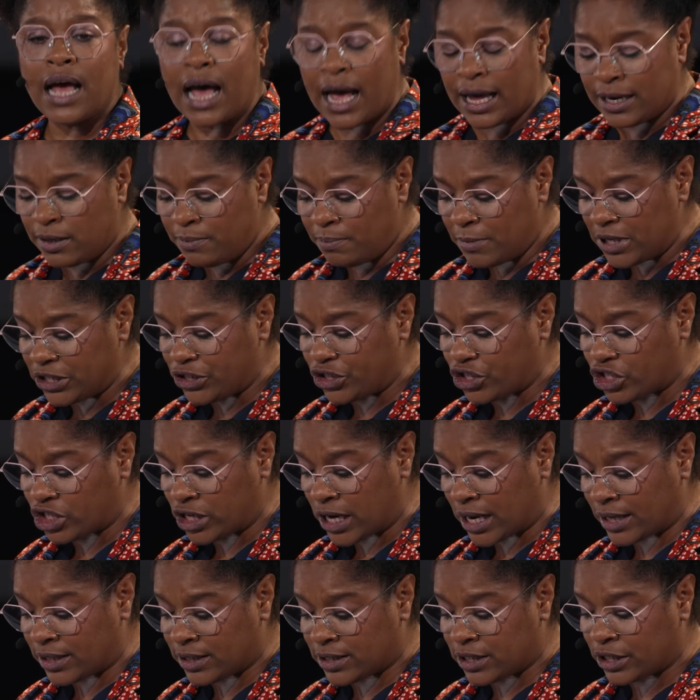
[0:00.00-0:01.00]
Ein
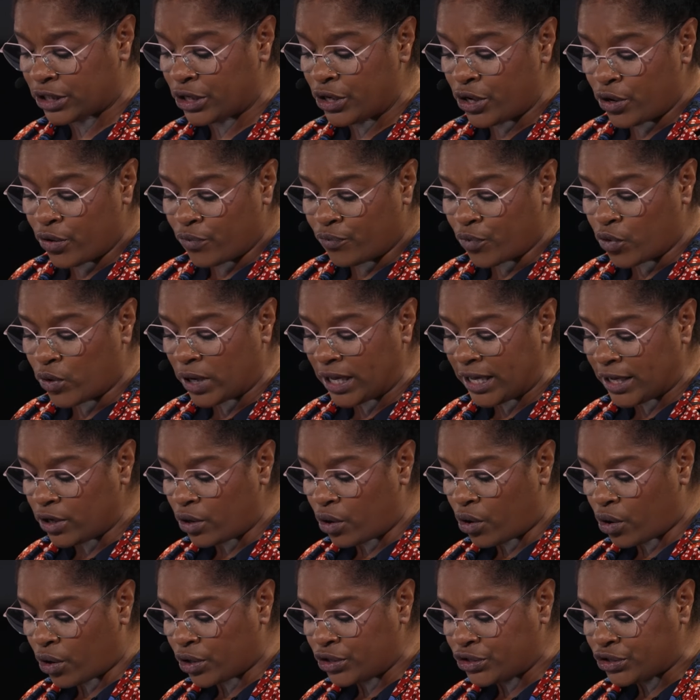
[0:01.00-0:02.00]
Missstand,
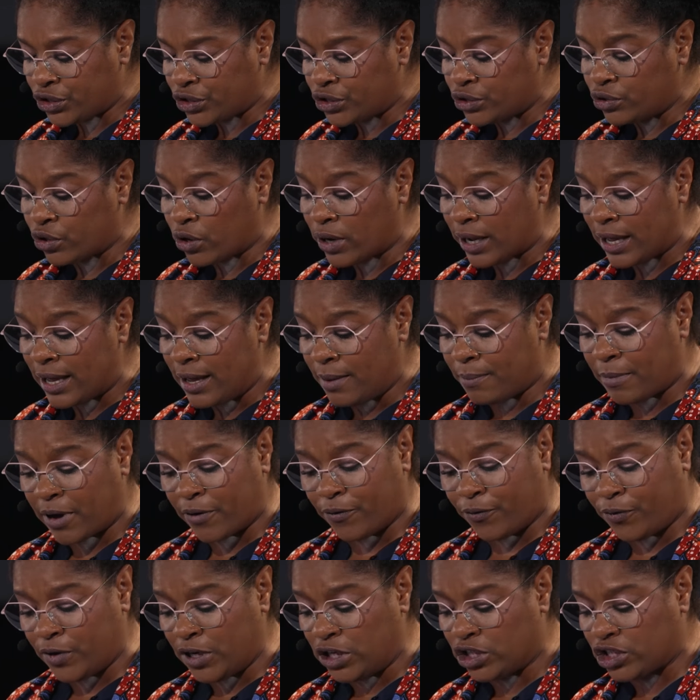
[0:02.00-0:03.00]
wogegen heute noch
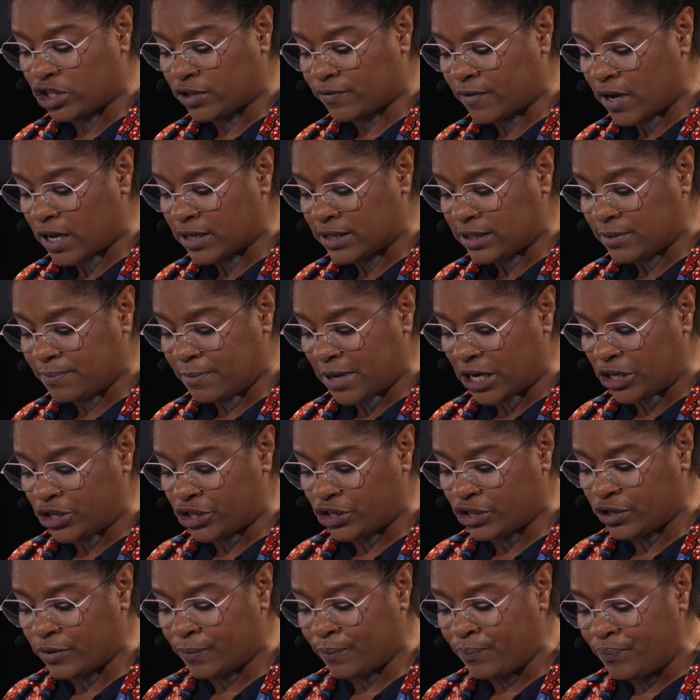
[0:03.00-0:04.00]
immer viele schwarze
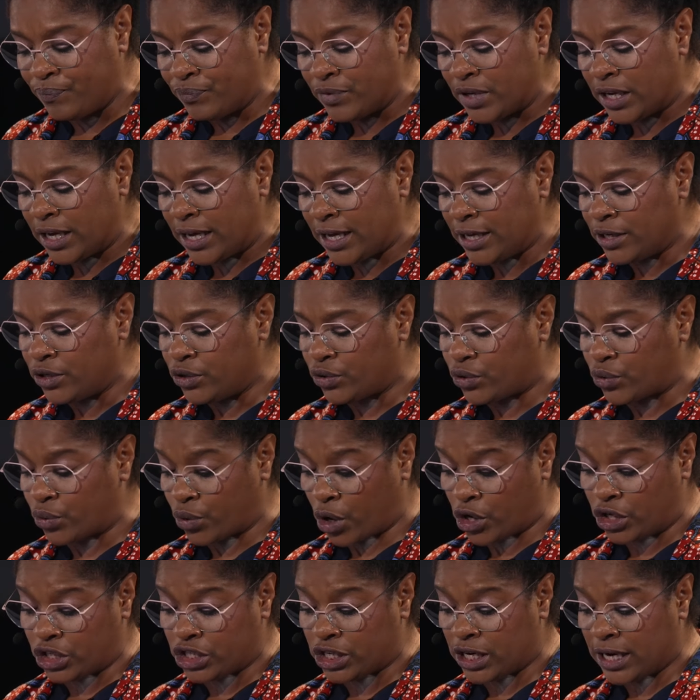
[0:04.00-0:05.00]
Menschen in
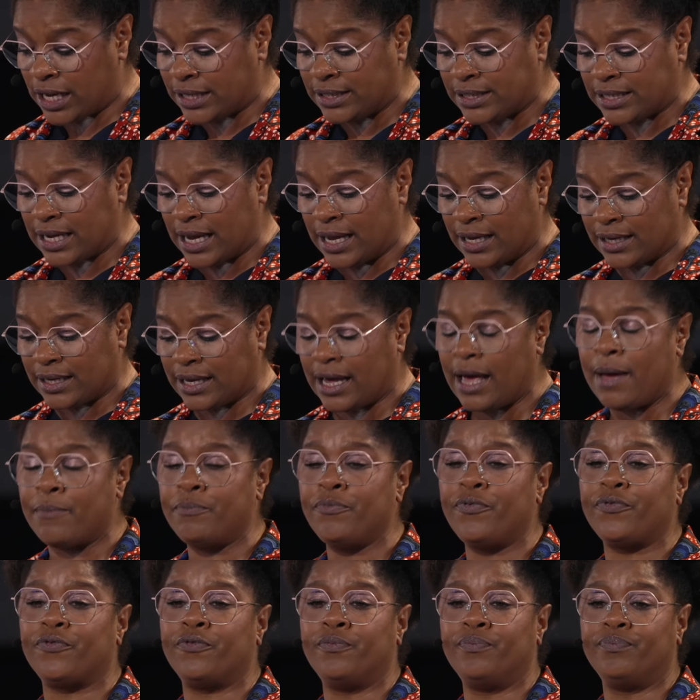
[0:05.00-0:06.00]
Deutschland
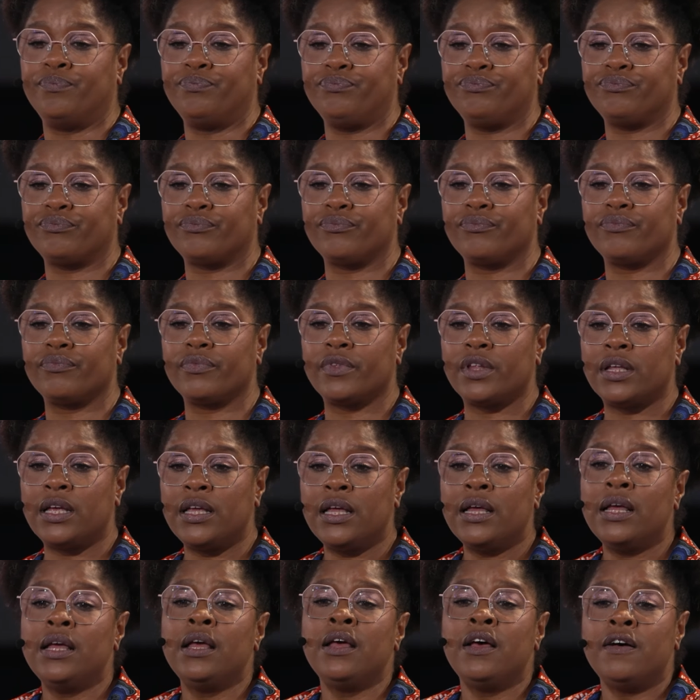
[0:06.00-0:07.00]
kämpfen.
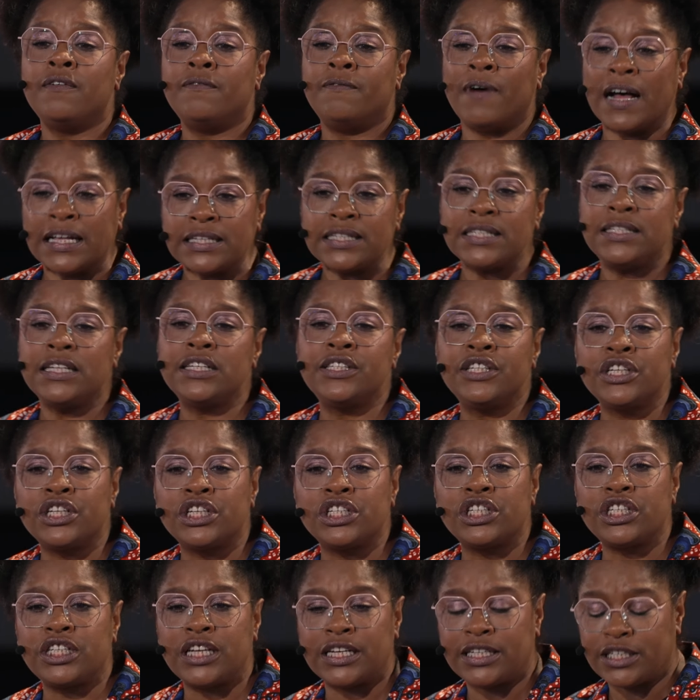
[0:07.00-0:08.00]
Was diese
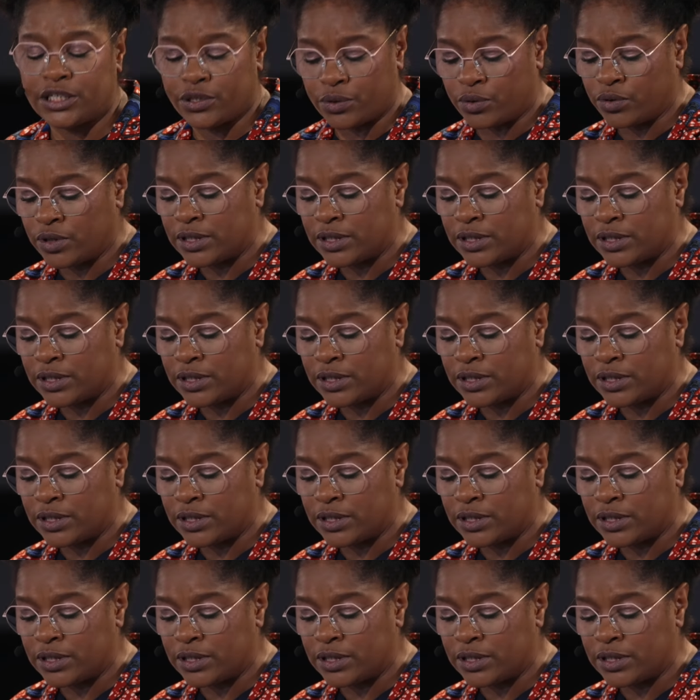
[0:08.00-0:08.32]
Geschichte